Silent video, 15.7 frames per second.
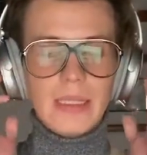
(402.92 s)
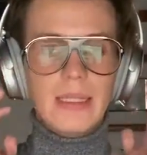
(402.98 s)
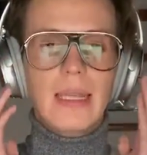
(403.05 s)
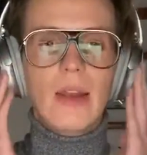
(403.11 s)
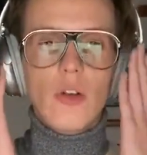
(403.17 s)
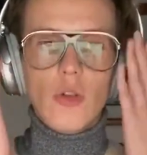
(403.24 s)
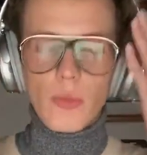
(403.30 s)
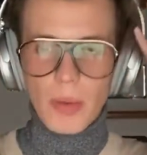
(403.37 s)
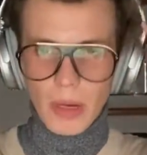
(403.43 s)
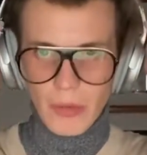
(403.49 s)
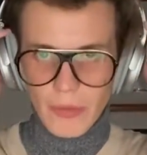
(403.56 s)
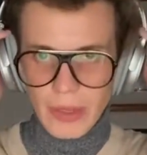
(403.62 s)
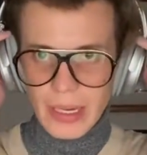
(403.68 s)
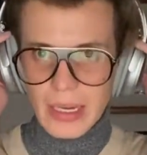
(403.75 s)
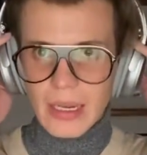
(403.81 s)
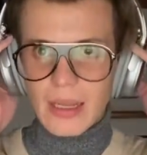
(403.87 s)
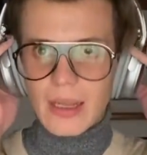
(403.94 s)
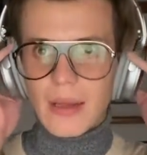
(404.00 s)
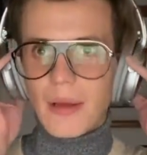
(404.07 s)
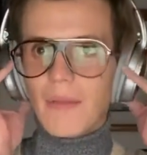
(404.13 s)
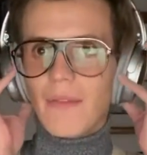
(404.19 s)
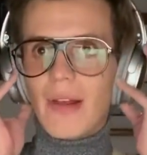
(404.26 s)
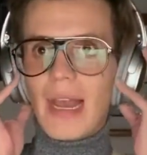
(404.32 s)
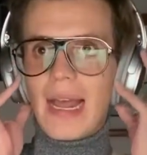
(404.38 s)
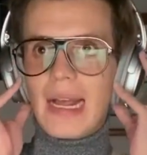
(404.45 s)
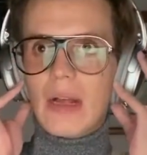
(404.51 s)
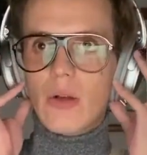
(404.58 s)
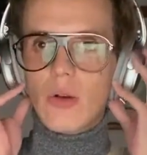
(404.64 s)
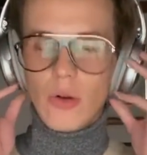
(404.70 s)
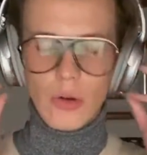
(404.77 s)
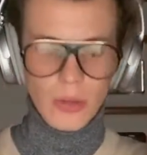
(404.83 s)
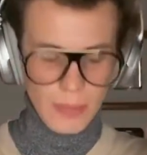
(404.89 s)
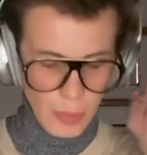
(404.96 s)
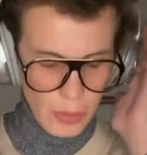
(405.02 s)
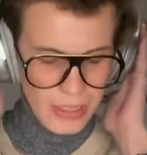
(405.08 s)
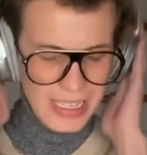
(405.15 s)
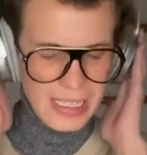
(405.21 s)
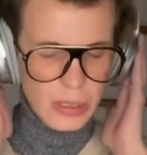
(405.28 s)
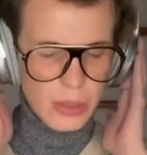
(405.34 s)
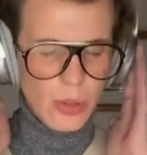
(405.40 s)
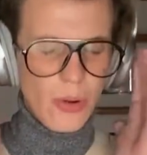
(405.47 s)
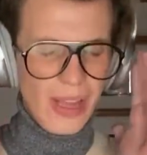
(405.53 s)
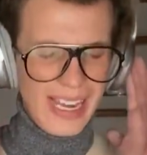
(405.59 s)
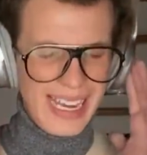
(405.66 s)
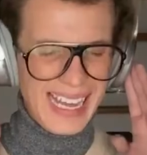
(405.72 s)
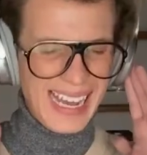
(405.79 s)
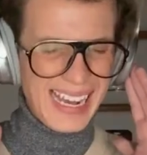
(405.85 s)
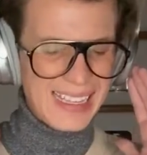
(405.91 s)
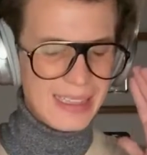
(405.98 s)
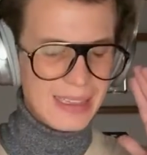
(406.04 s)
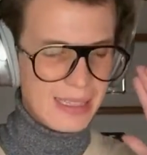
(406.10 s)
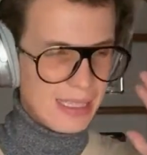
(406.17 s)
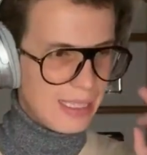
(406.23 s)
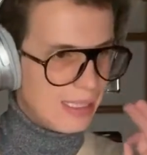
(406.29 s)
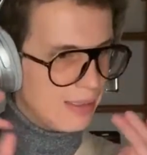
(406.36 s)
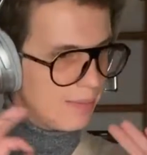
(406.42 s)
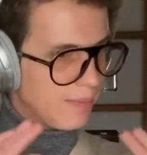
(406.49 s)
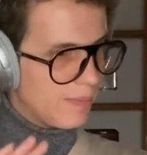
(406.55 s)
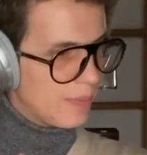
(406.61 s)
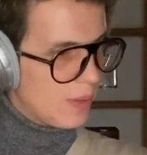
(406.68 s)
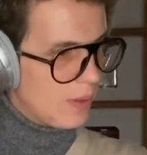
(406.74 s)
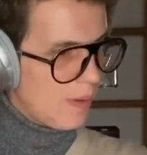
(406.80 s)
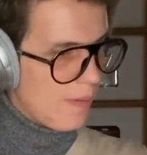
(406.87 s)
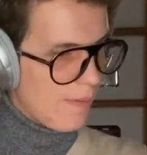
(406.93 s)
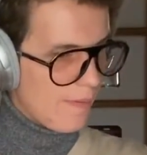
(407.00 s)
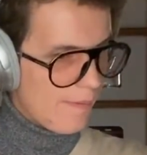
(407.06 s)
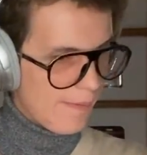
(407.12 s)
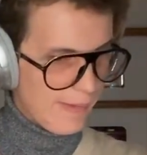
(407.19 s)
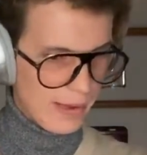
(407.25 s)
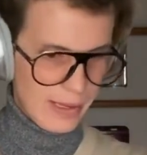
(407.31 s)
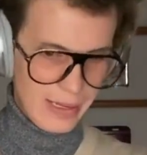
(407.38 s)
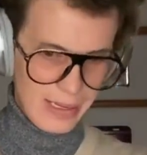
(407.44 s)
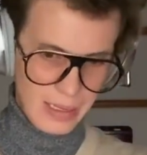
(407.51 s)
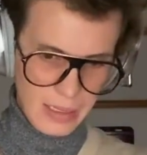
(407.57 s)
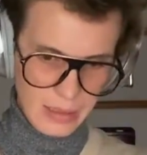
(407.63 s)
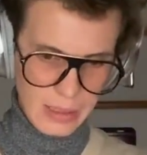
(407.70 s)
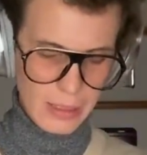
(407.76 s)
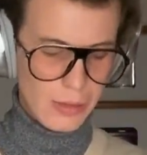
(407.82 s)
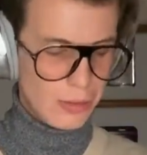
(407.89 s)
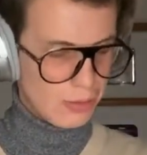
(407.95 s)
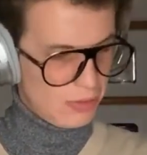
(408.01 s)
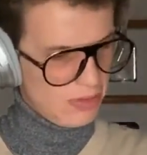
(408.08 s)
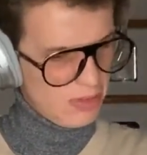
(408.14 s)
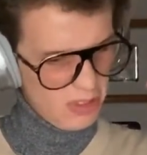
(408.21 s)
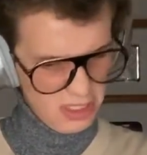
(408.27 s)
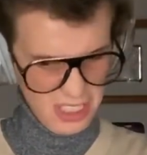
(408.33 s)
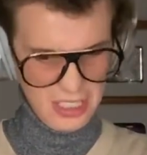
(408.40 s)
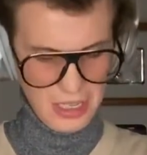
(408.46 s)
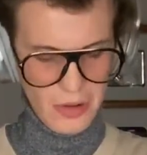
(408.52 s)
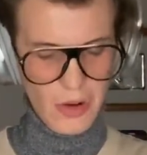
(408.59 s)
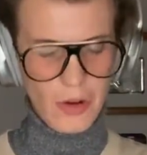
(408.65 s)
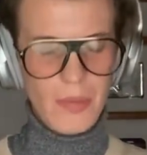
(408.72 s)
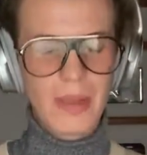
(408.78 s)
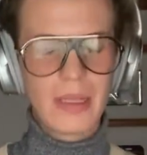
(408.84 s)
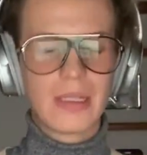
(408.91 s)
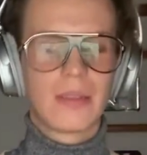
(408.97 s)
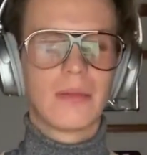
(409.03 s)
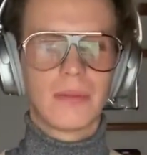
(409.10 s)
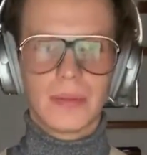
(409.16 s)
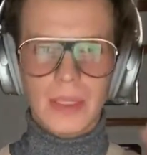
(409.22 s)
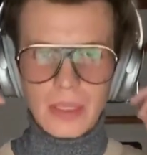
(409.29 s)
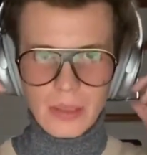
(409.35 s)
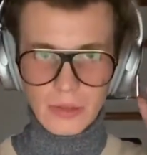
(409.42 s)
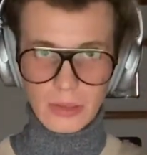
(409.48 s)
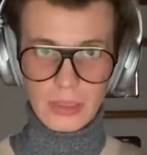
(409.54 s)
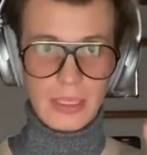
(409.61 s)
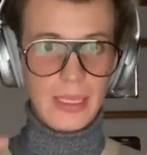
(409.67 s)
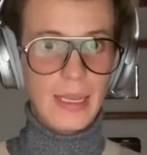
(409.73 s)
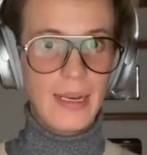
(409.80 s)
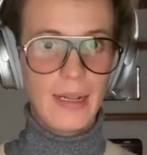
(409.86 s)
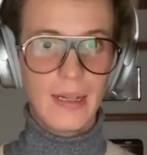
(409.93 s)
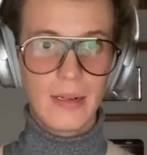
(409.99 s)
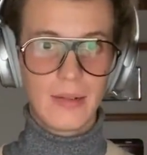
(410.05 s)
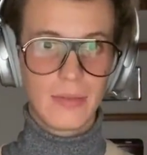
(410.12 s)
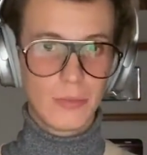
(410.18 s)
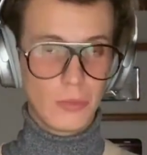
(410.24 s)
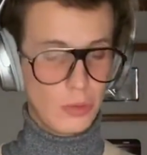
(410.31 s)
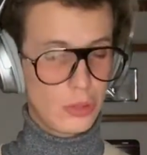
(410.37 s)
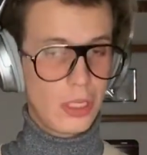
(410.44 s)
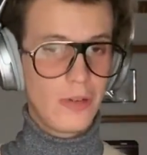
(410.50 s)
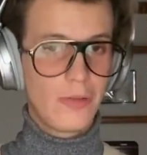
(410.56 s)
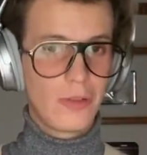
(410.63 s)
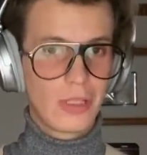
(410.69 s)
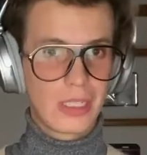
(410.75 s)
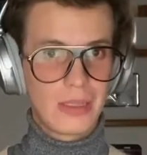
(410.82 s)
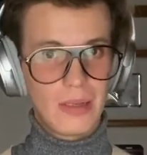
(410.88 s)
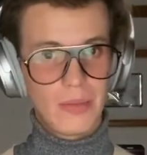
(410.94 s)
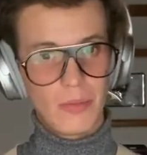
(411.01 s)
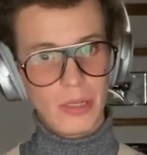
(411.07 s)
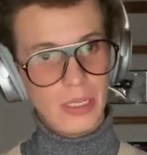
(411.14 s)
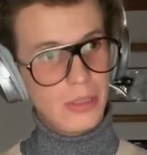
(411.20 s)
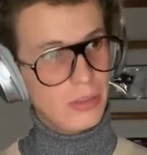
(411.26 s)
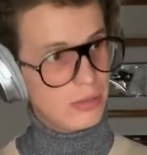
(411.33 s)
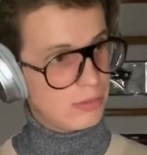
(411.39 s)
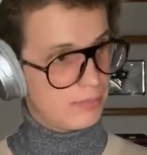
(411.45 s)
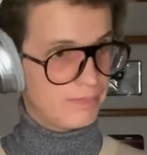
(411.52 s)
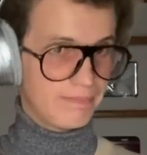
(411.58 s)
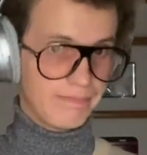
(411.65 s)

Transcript: Tienen un perfil flaco, bonito, elegante, shh, nítido, no son cosas enormes. Entonces, quieren unos audífonos que sean bonitos.